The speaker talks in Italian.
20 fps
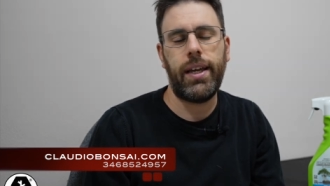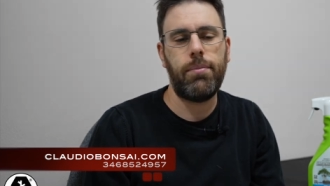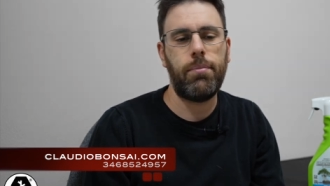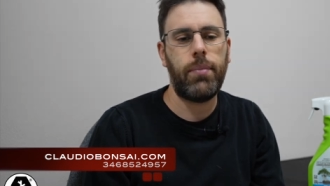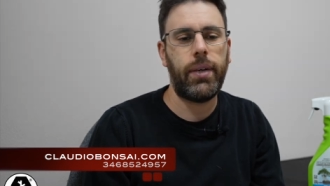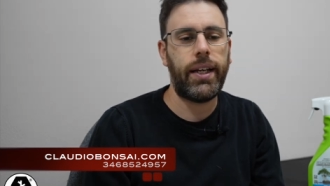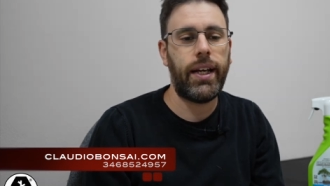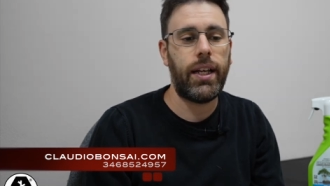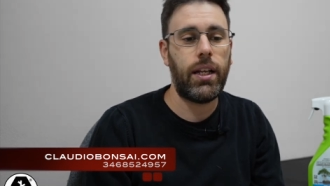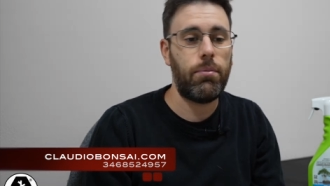
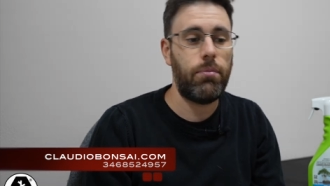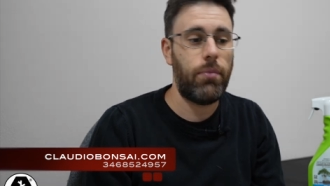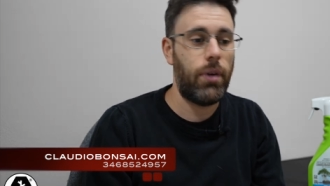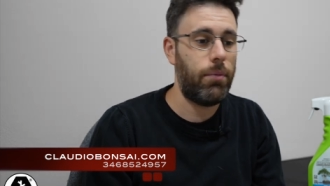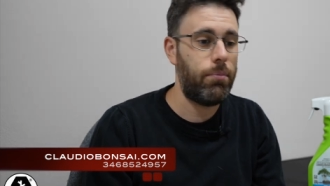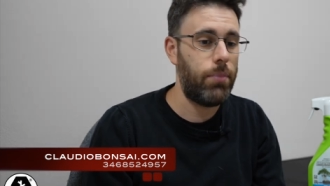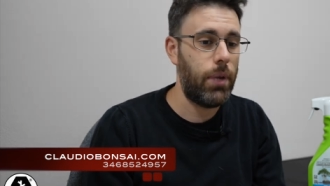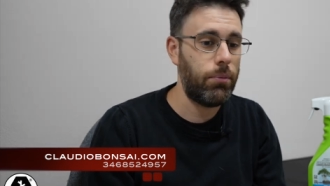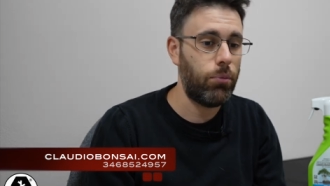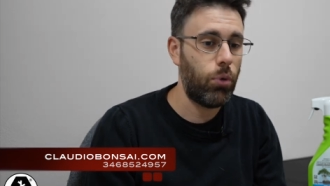Magari
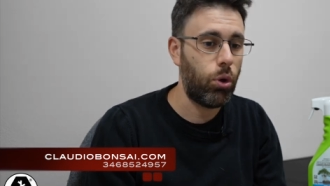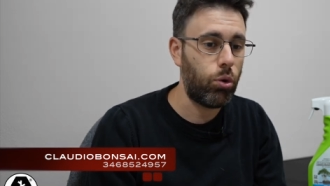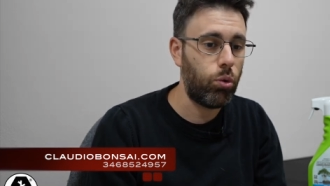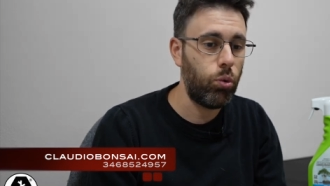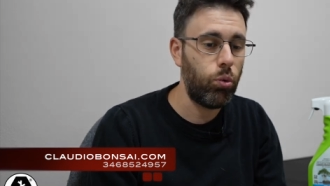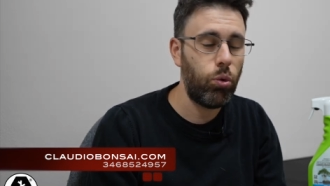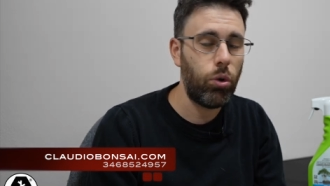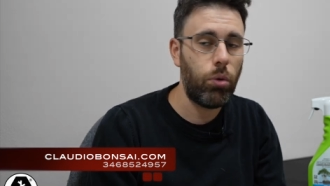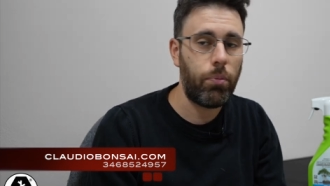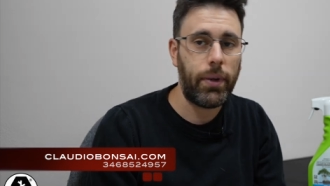abbiamo
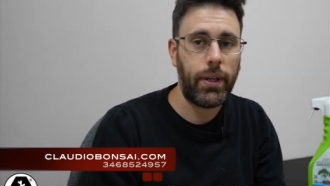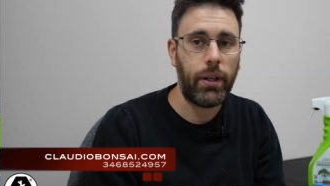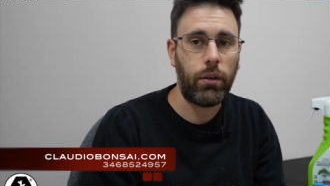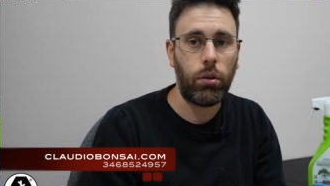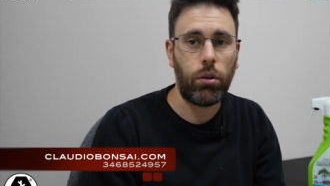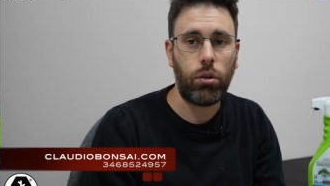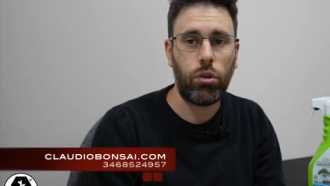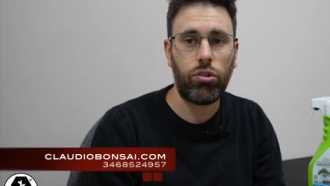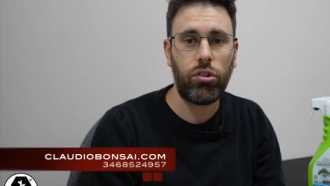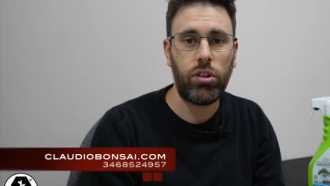culo,
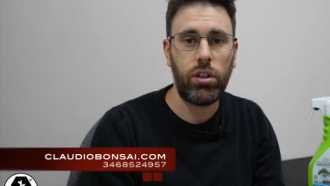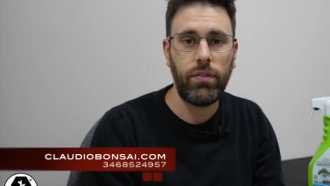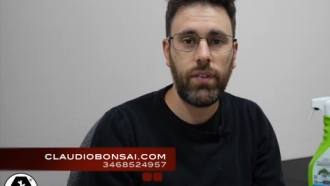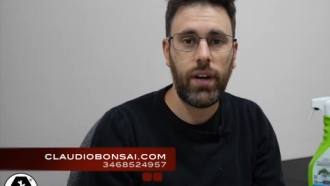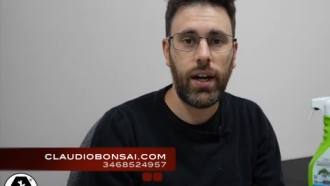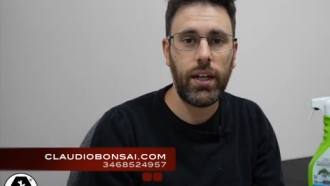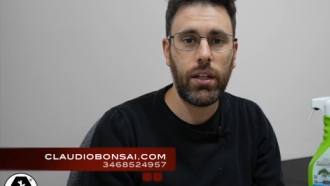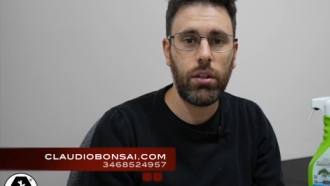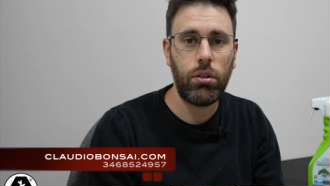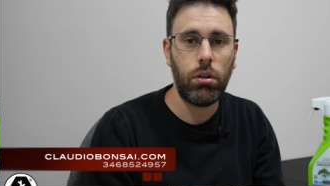prendiamo qualcosa di
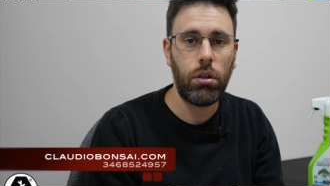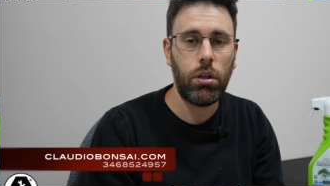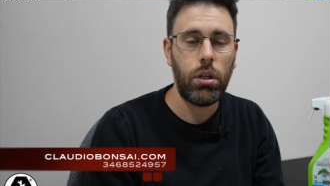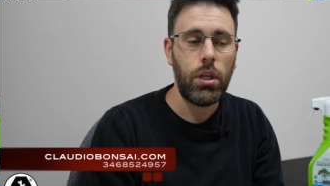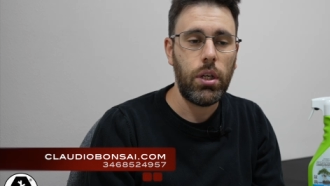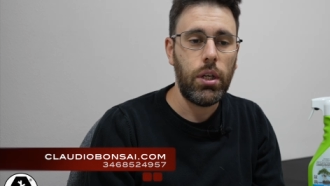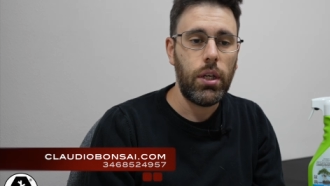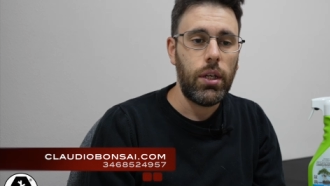valido,